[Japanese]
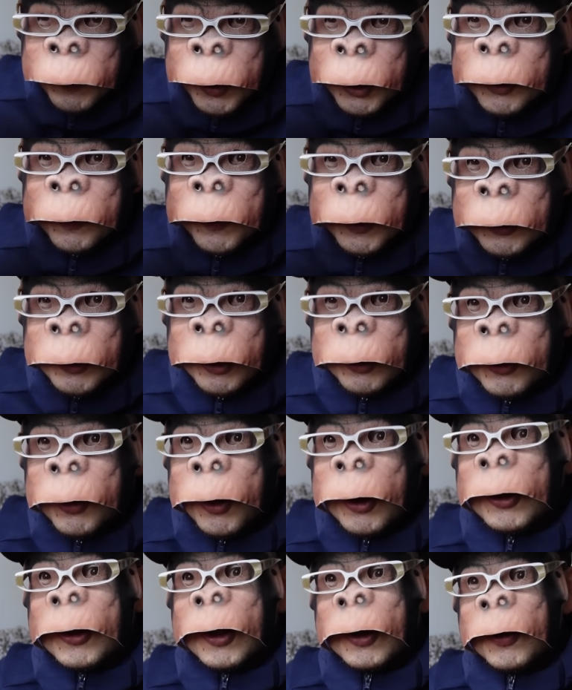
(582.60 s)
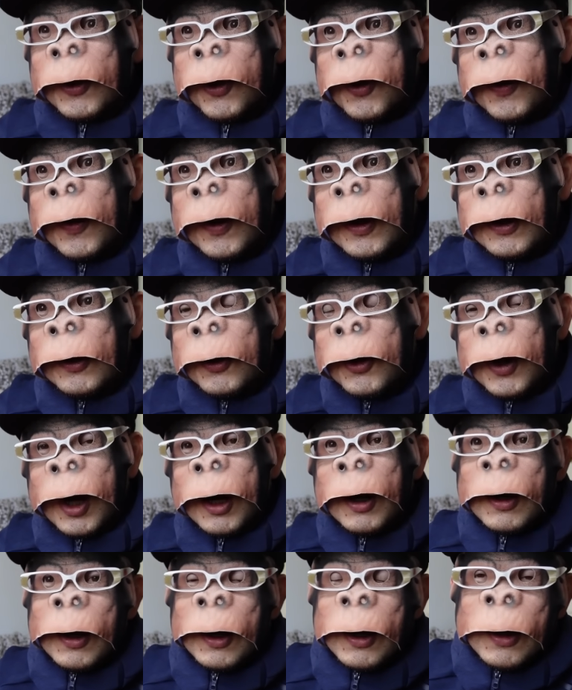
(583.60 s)
まいりましたっていう話なんですよ。っていう
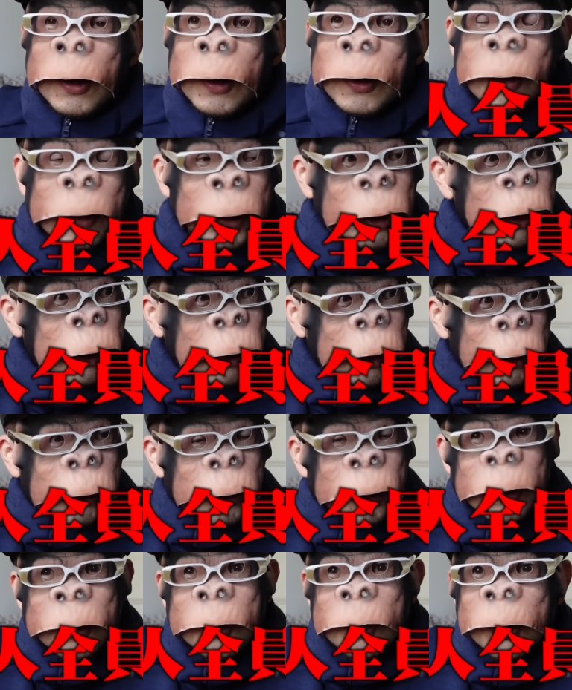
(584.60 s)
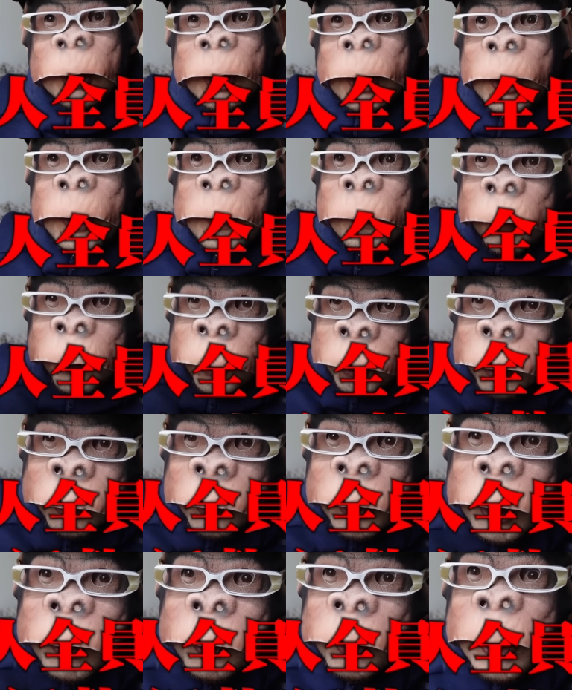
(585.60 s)
か、怪我人全員戻っ
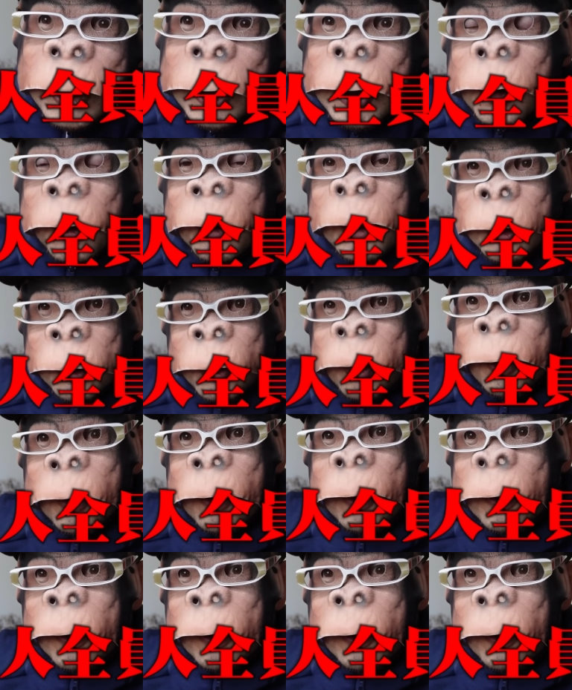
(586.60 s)
てくる勢いでしょ。